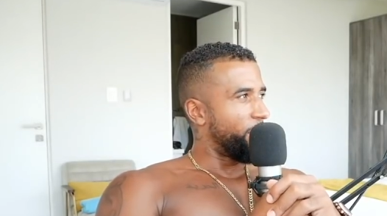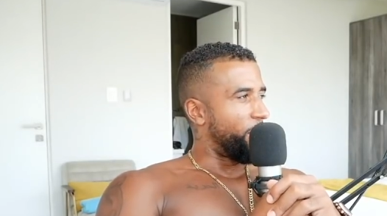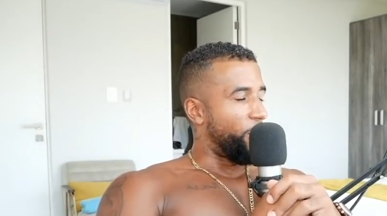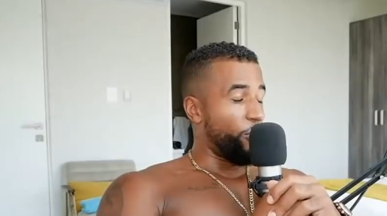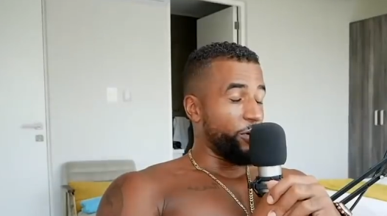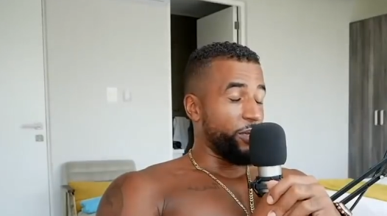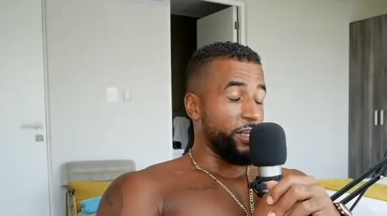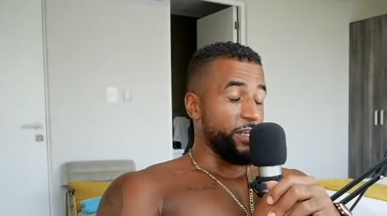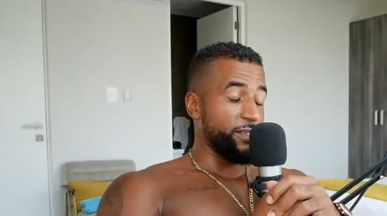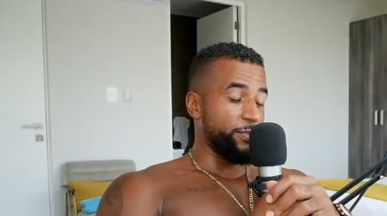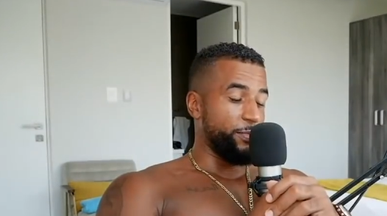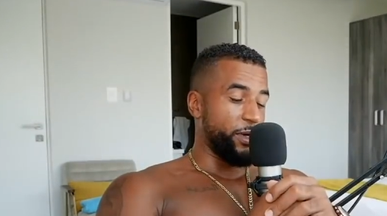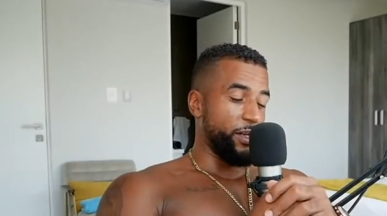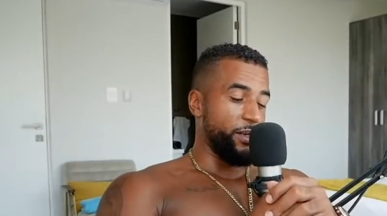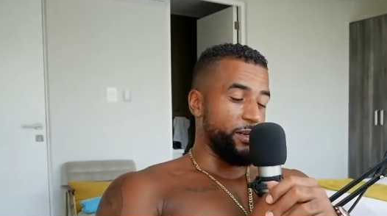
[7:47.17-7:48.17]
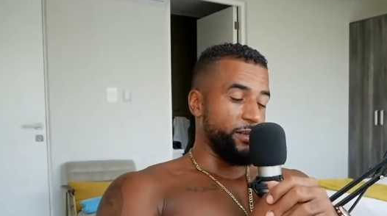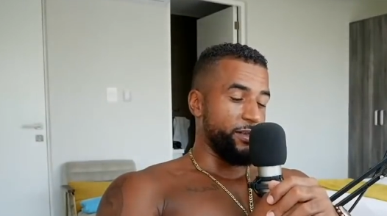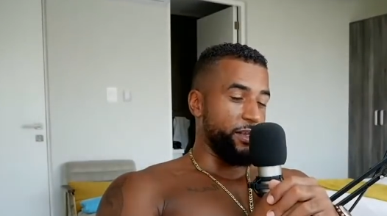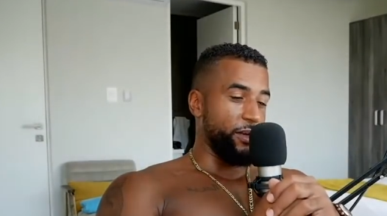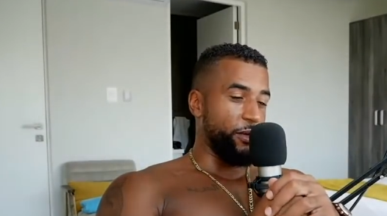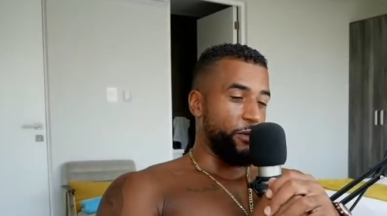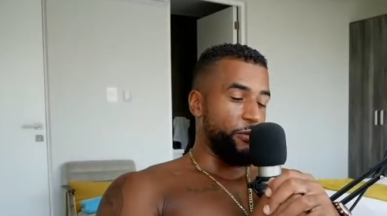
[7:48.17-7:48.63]
auch jetzt mal
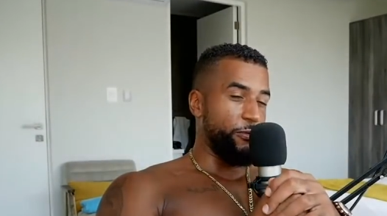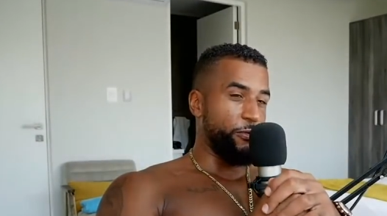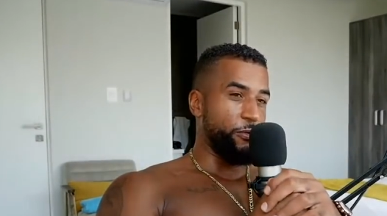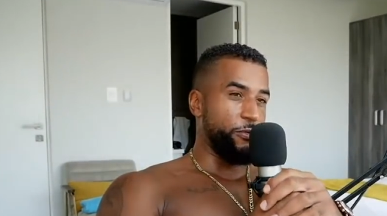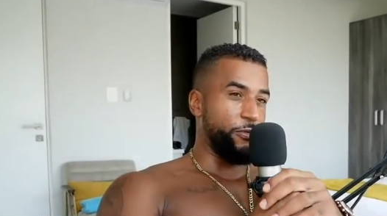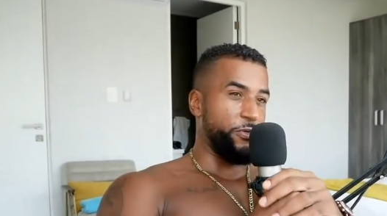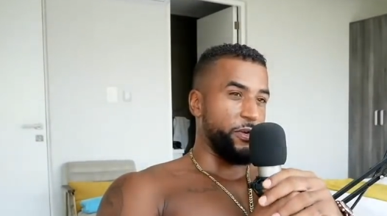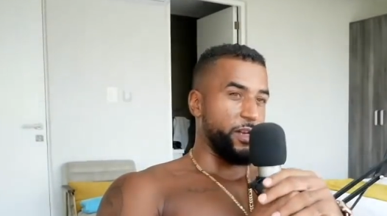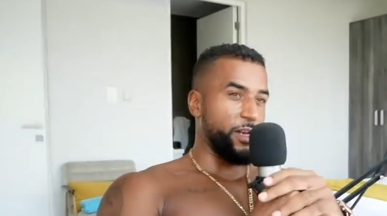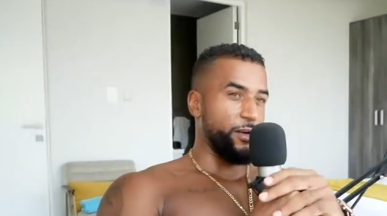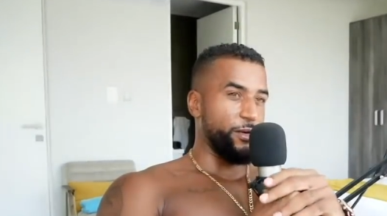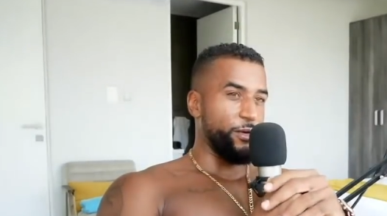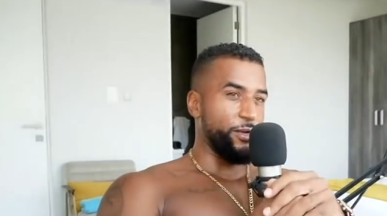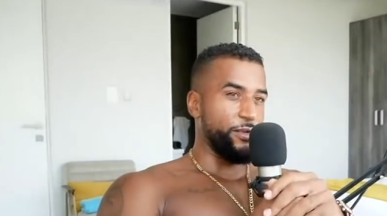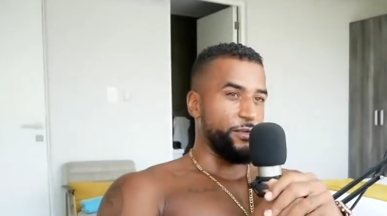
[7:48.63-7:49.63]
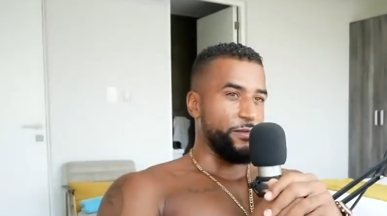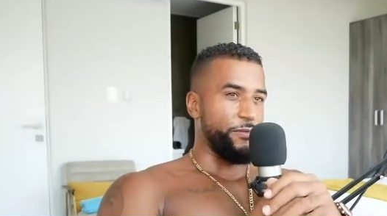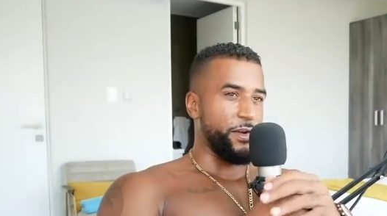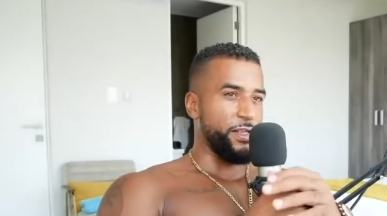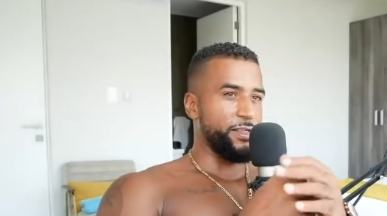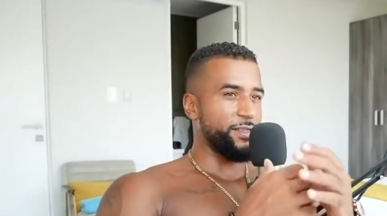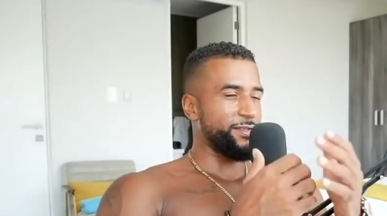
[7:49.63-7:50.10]
den Aufruf an alle Leute,
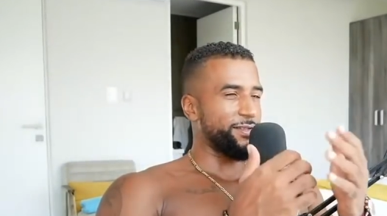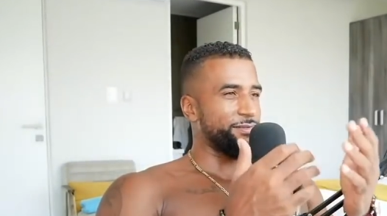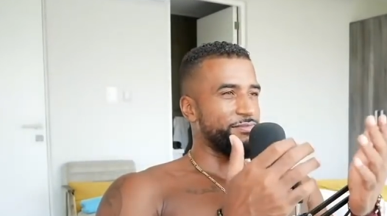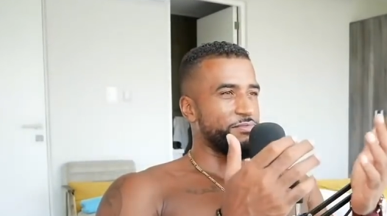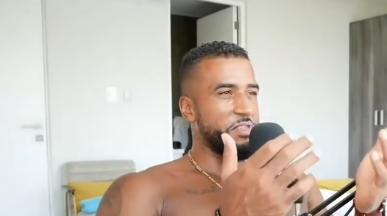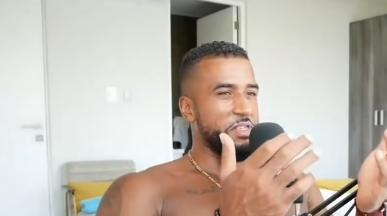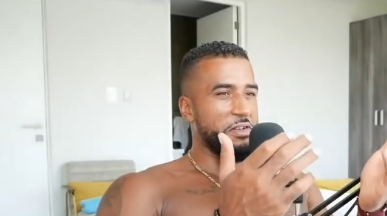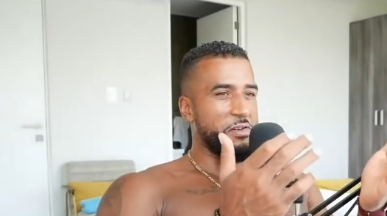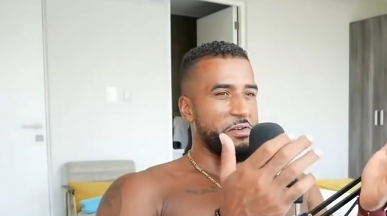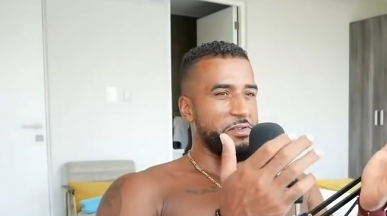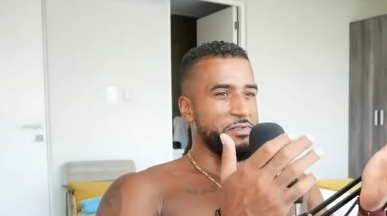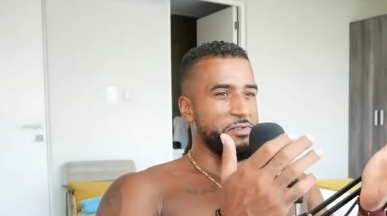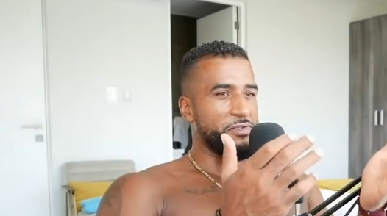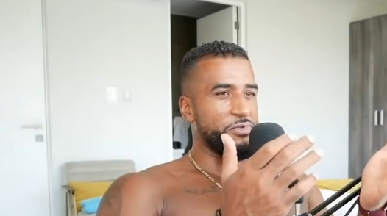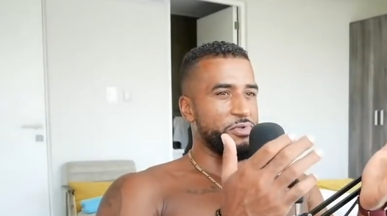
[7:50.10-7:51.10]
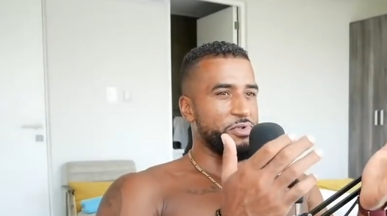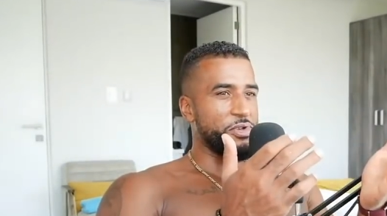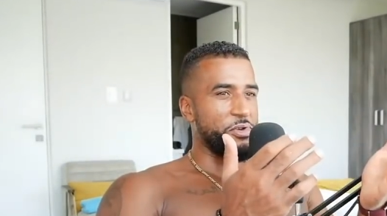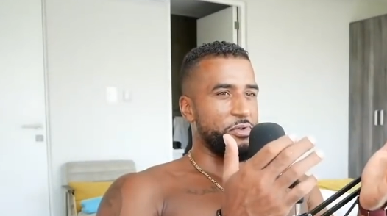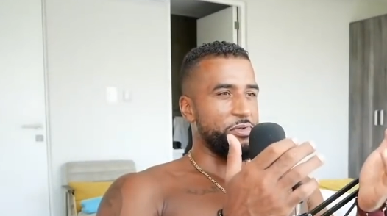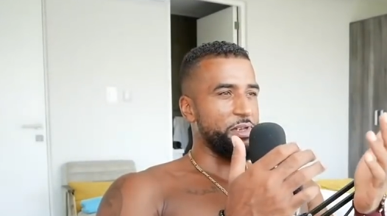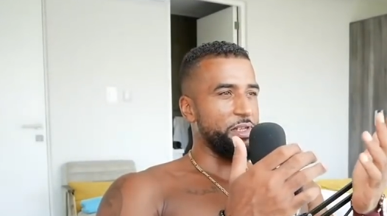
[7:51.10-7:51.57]
falls hier Leute
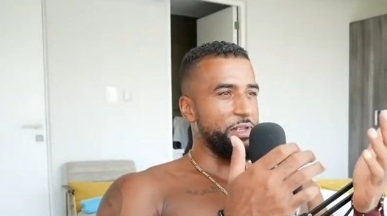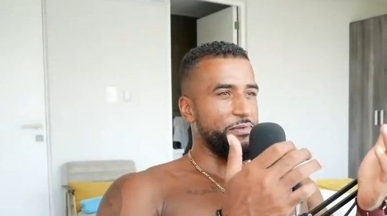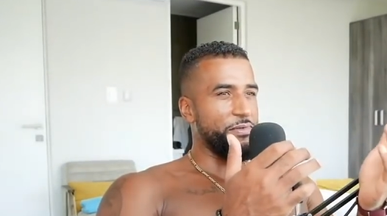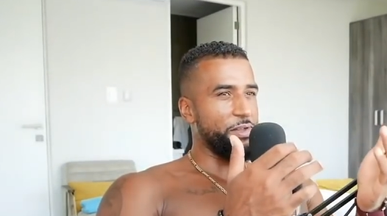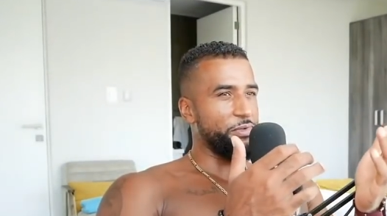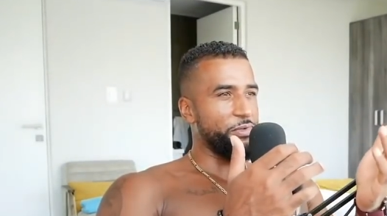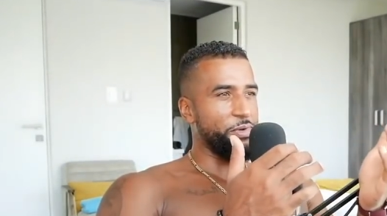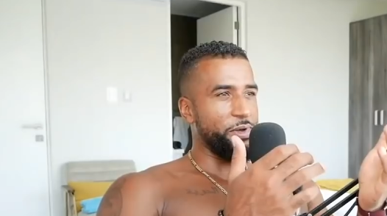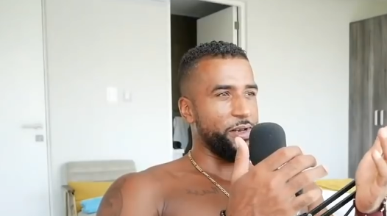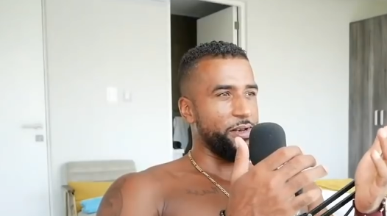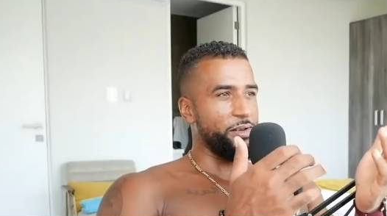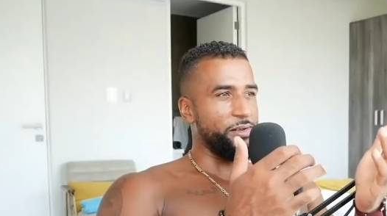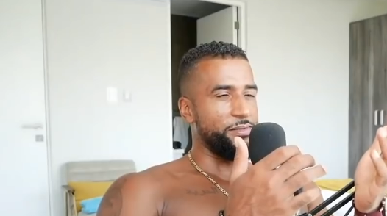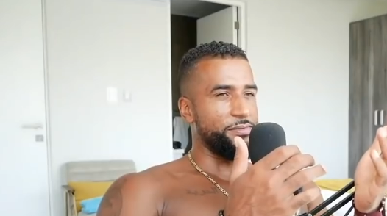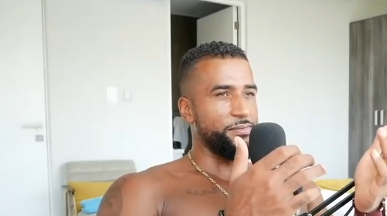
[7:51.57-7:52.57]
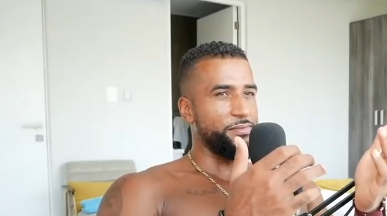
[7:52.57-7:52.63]
zuschauen, die eventuell